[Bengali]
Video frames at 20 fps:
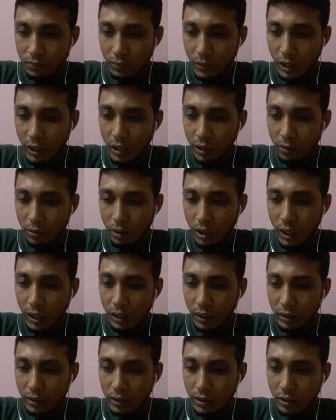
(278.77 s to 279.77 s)
মানে ওরা
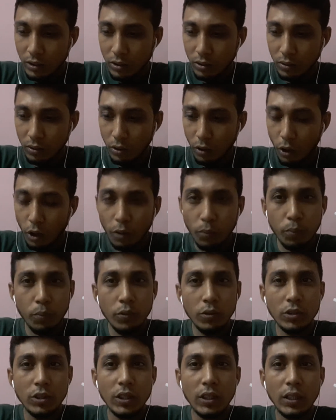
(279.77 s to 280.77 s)
কিছু অল্প
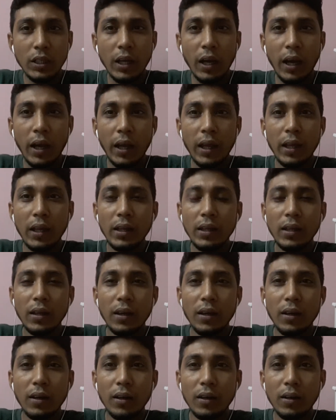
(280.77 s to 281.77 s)
শিক্ষায়
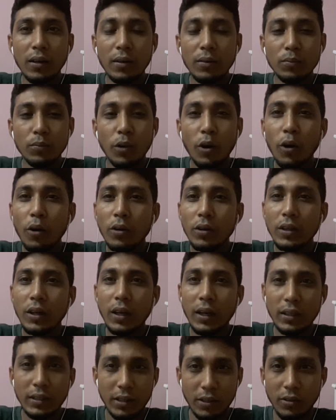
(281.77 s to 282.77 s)
ভয়ঙ্কর
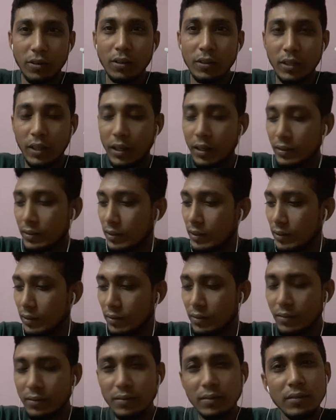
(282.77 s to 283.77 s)
একটা কথা আছে
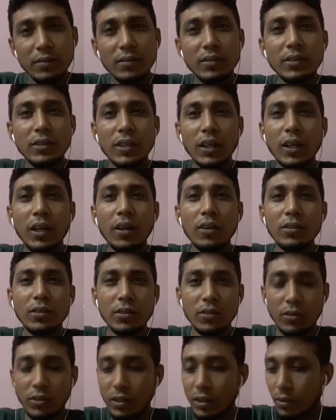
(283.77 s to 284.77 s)
সেটা হচ্ছে
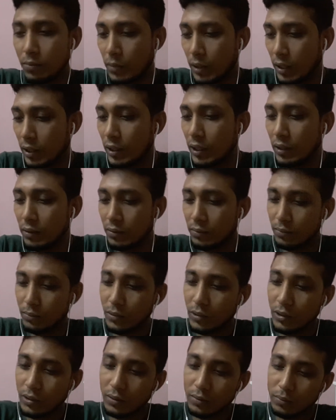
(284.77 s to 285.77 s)
ওদের মধ্যে
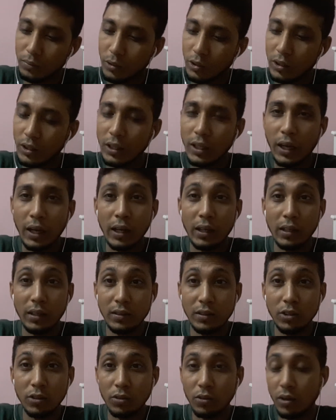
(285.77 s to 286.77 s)
মধ্যে দেখা
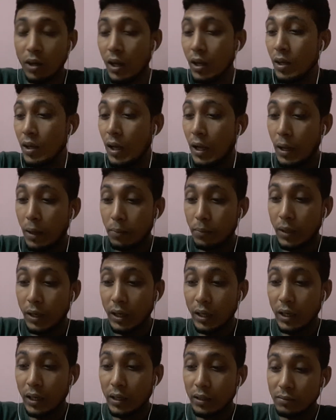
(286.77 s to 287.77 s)
যাচ্ছে ওইগুলা
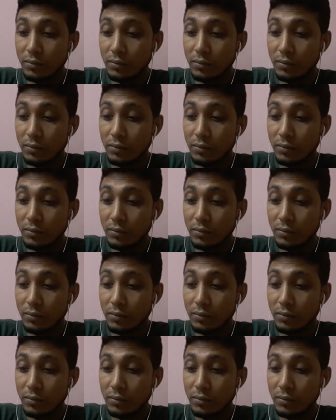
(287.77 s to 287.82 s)
মানে